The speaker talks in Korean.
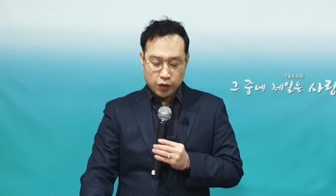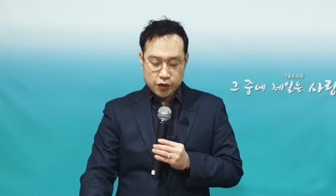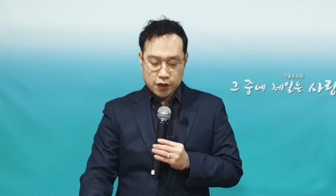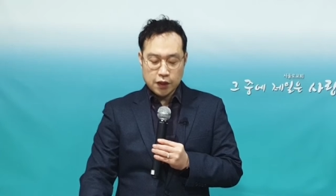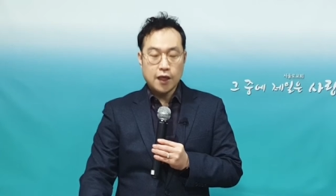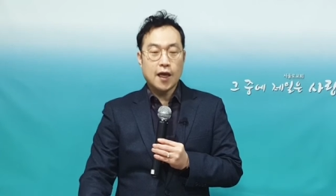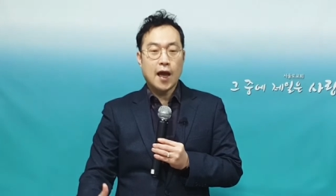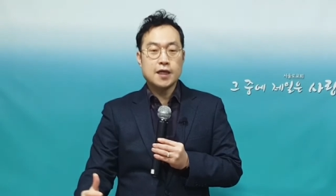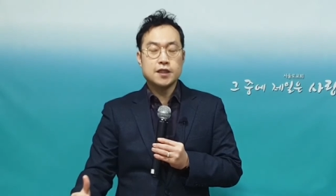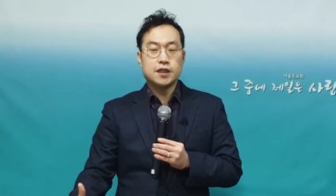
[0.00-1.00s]

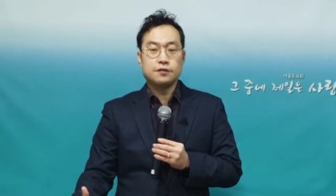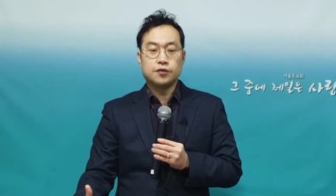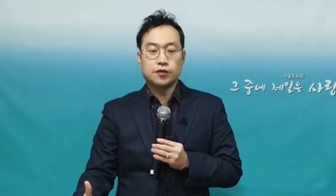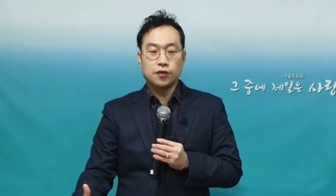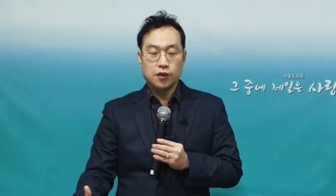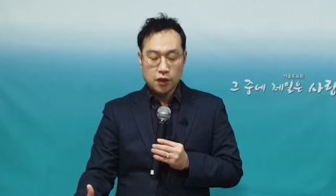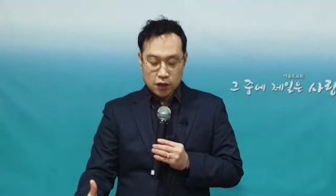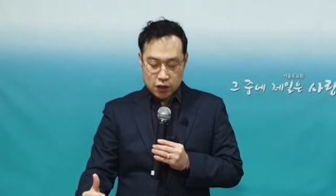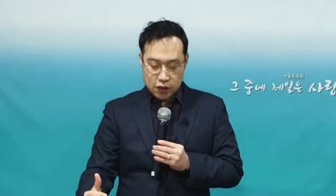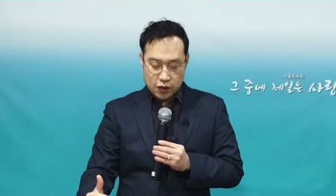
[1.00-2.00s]
멋지게 한
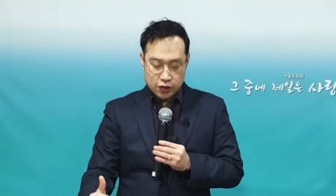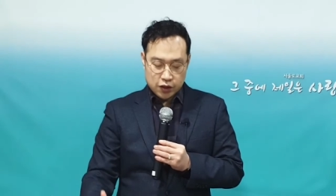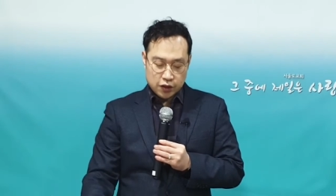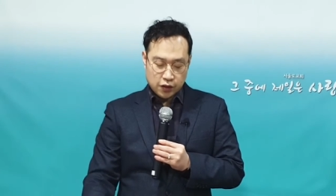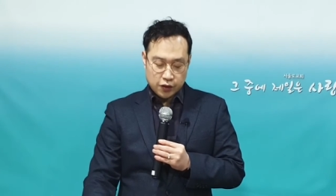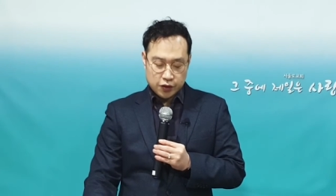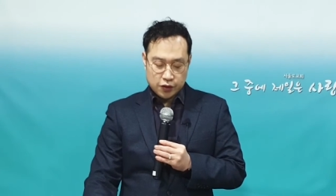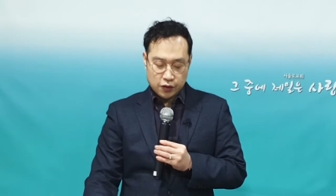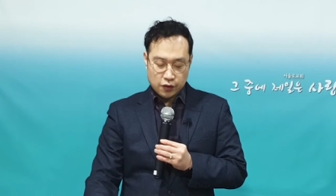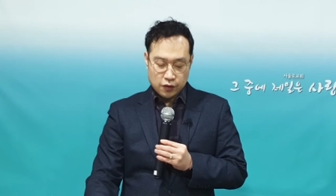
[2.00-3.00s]
집으로 지어지는
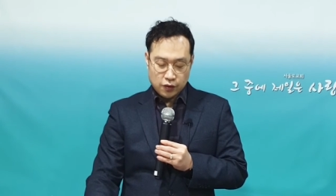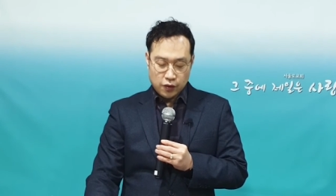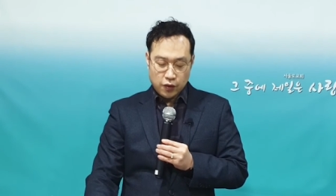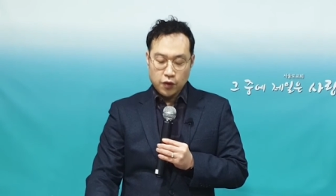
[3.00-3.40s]
것이죠.